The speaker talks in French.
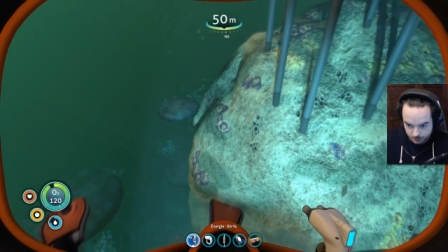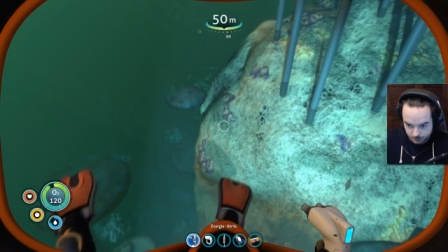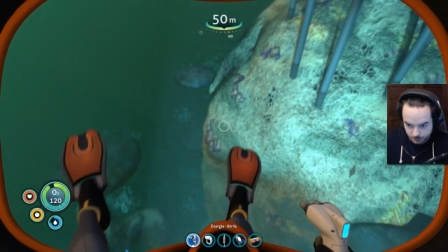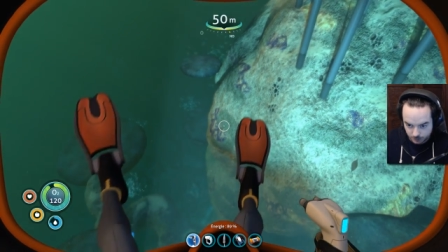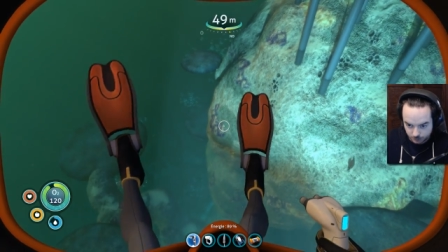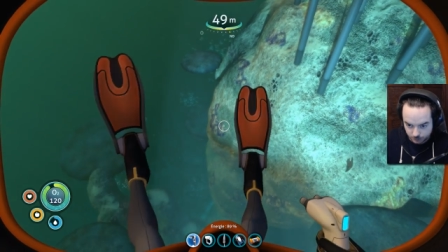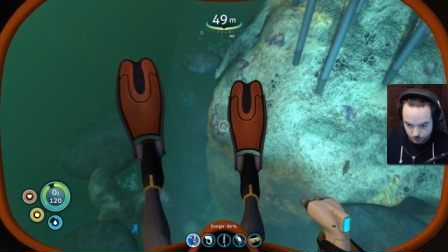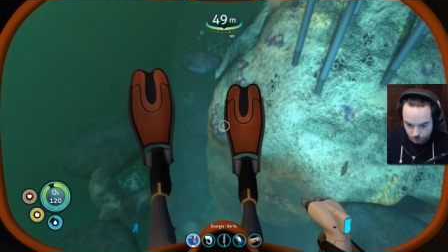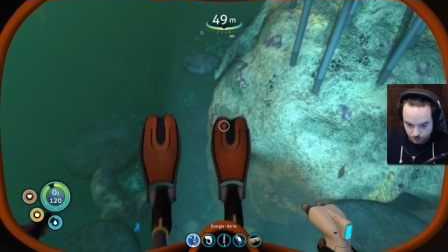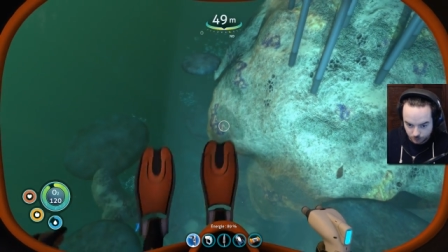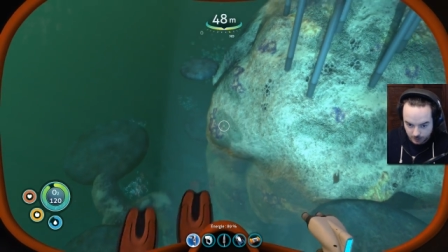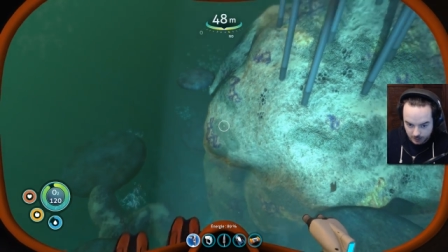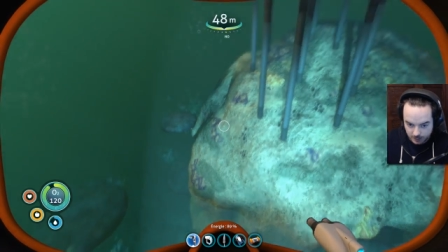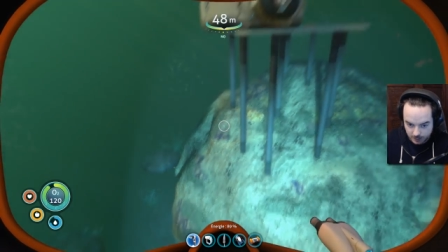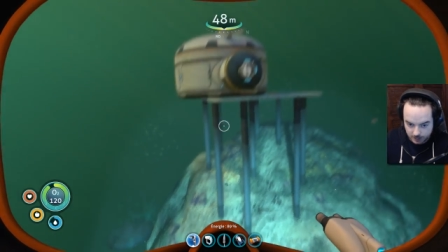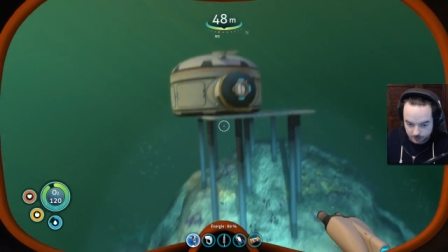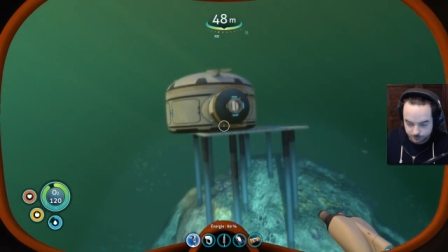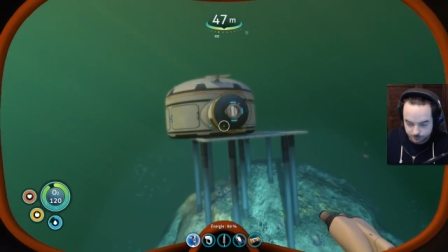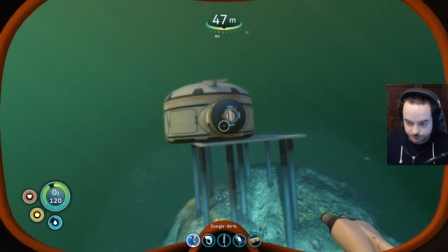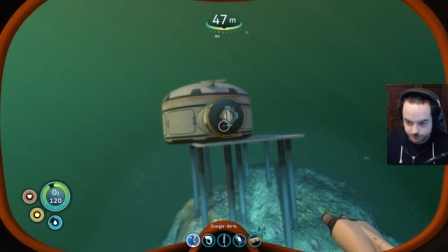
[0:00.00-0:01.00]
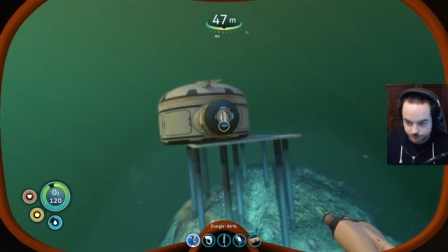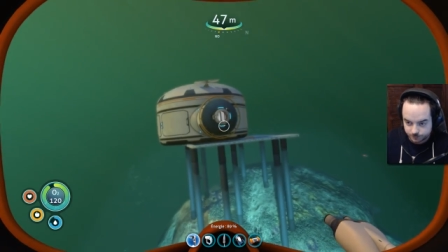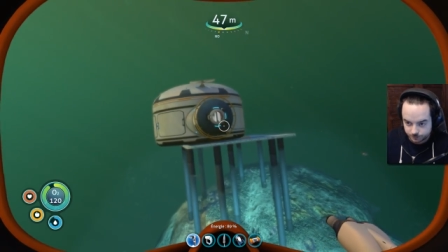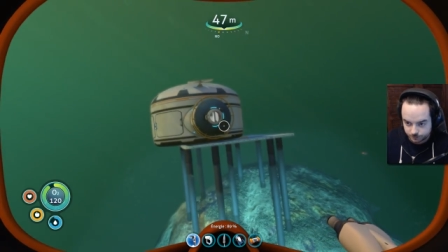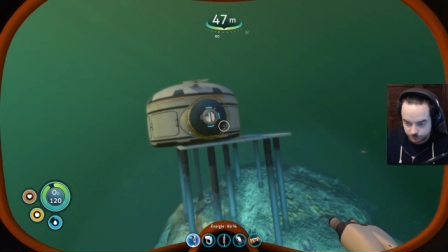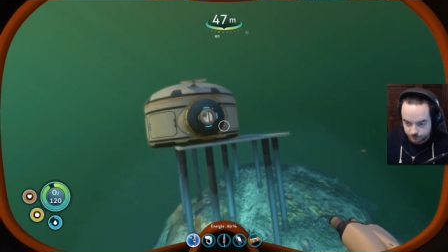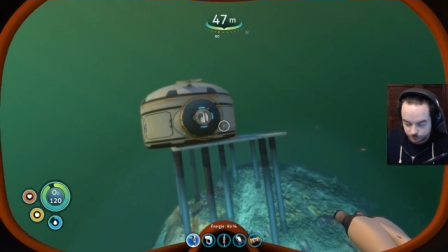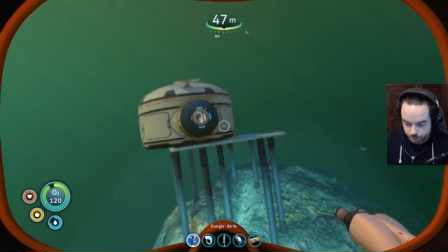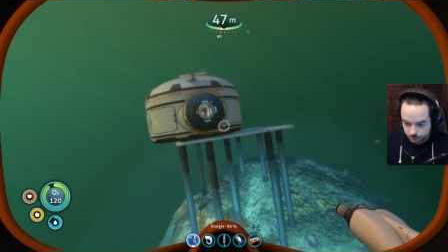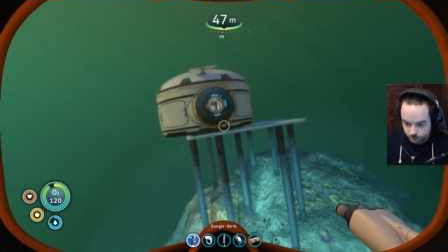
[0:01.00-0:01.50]
Pas trop mal.
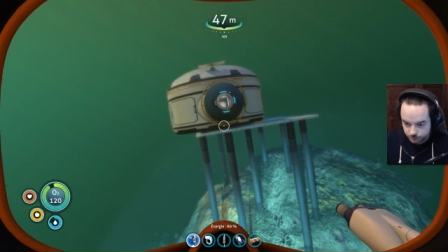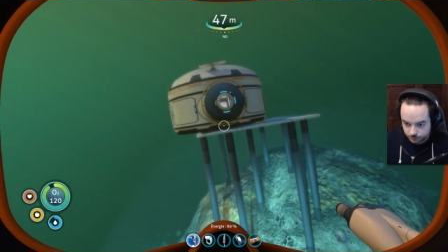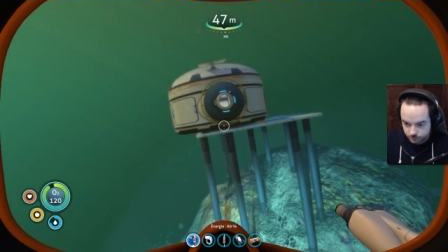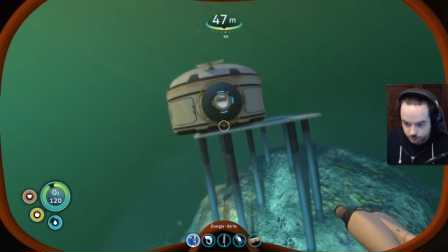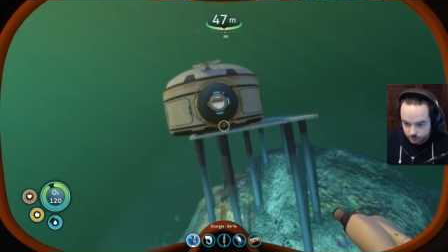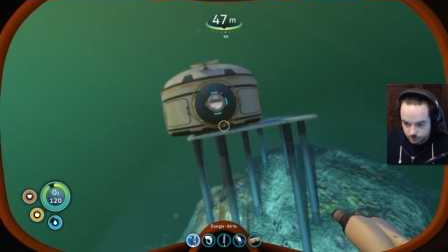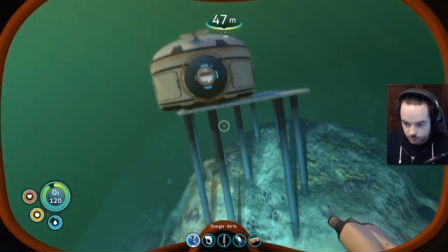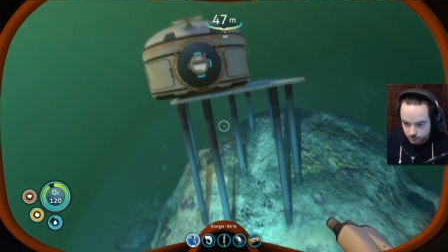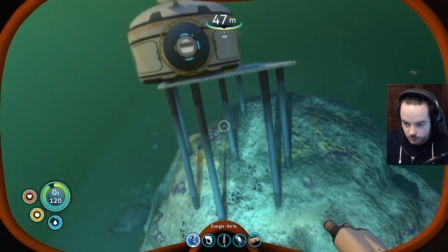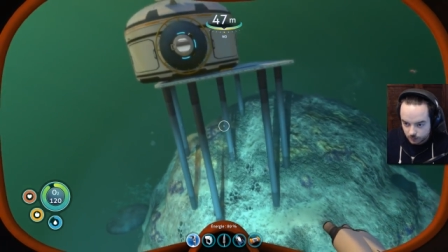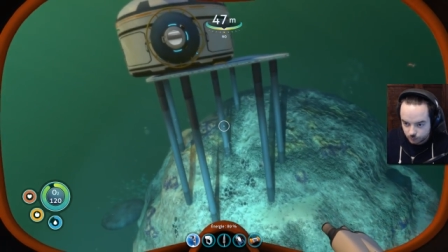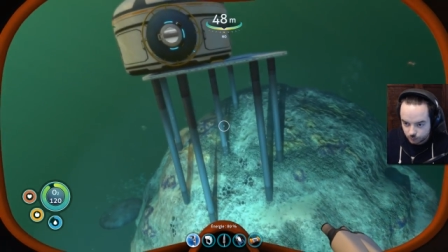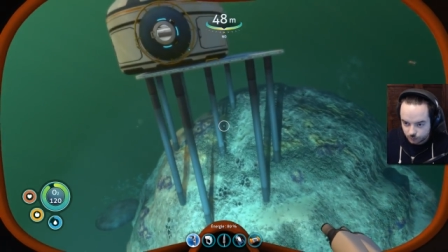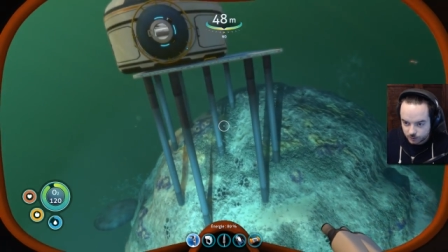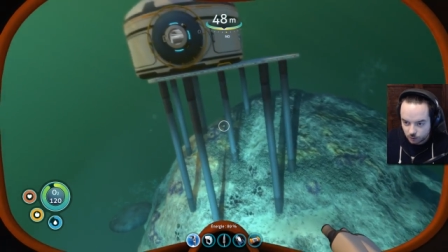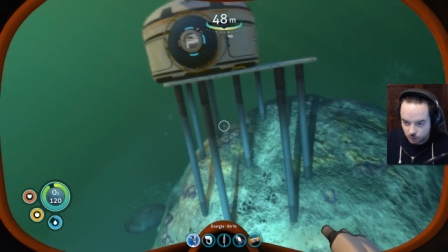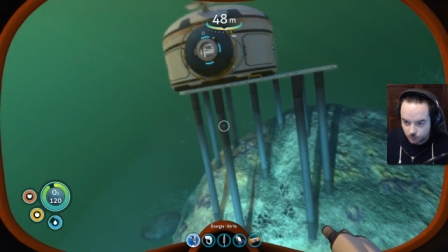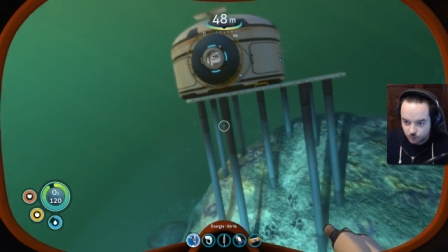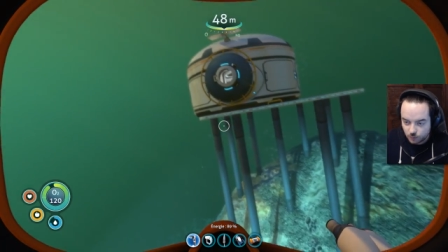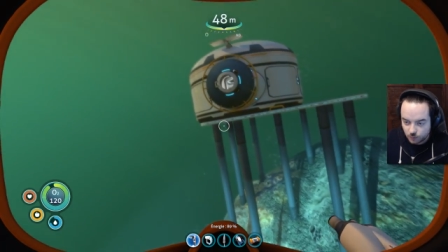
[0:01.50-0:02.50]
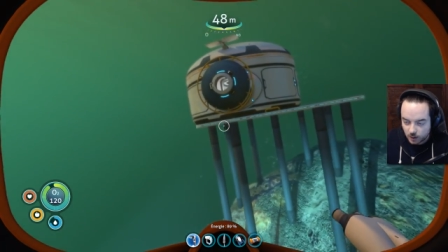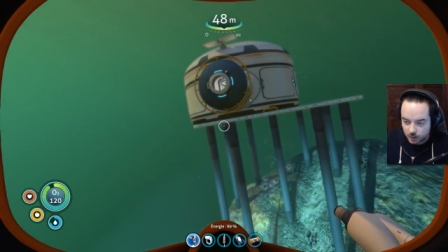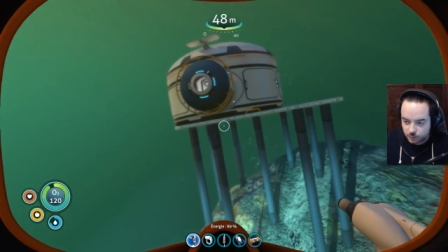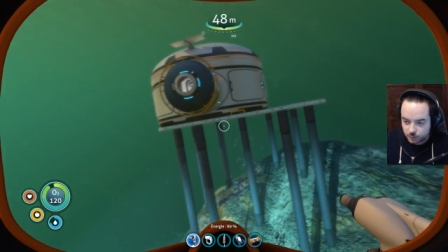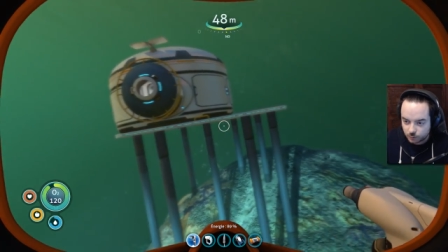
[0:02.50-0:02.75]
Nous allons pouvoir